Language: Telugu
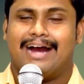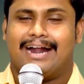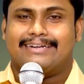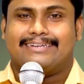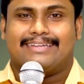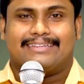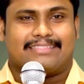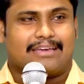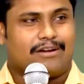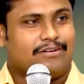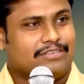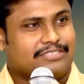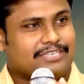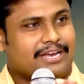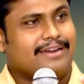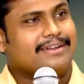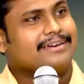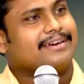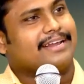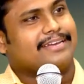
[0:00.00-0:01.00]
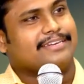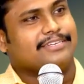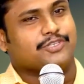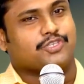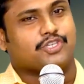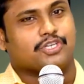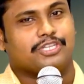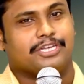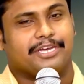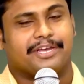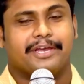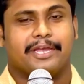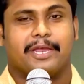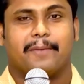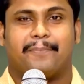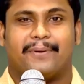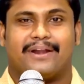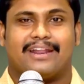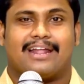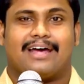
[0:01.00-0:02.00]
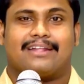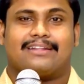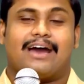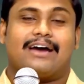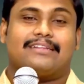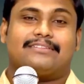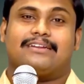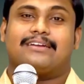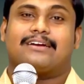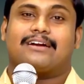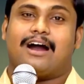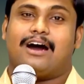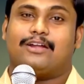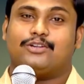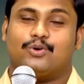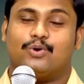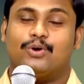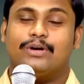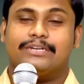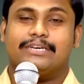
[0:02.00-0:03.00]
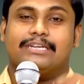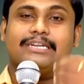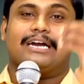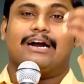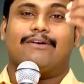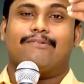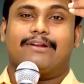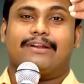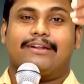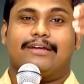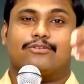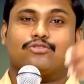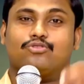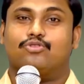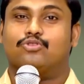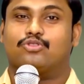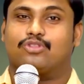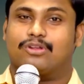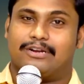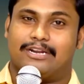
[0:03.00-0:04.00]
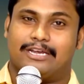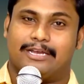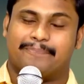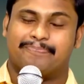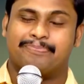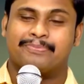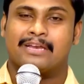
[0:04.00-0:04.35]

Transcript: అంటే తను నిజాన్ని గ్రహించింది ఇప్పుడు నేను అనాథిని కాను నేను గవర్నర్ కూతుర్ని